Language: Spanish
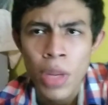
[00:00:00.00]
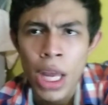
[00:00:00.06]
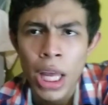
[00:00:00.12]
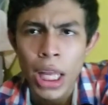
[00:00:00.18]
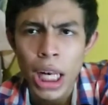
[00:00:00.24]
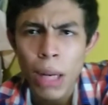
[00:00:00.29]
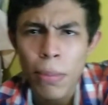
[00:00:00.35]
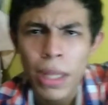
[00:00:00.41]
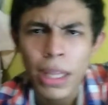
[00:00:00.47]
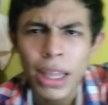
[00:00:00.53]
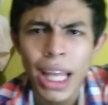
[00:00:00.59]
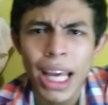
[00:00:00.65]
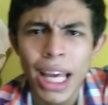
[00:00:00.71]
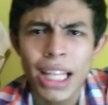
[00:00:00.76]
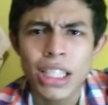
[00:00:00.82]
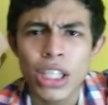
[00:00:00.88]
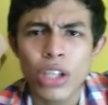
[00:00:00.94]
Realmente
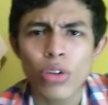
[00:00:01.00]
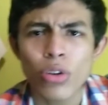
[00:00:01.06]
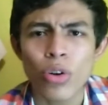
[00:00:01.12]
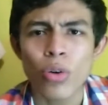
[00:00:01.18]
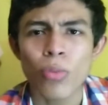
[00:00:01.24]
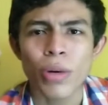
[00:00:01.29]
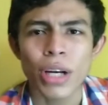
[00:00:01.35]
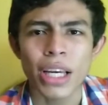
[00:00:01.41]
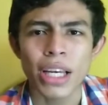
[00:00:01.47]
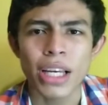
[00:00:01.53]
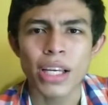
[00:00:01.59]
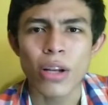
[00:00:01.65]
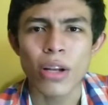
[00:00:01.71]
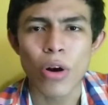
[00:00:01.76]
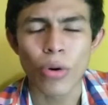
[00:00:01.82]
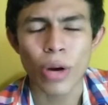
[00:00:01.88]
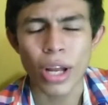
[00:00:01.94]
el chico como que
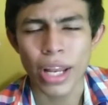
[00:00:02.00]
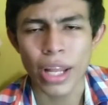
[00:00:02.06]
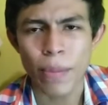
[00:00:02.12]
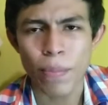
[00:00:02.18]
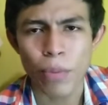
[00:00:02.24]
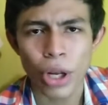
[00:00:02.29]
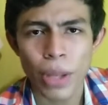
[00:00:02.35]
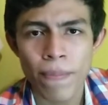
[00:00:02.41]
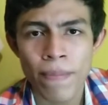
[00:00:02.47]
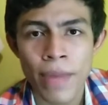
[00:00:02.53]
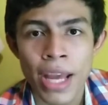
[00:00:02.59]
lo que leí por ahí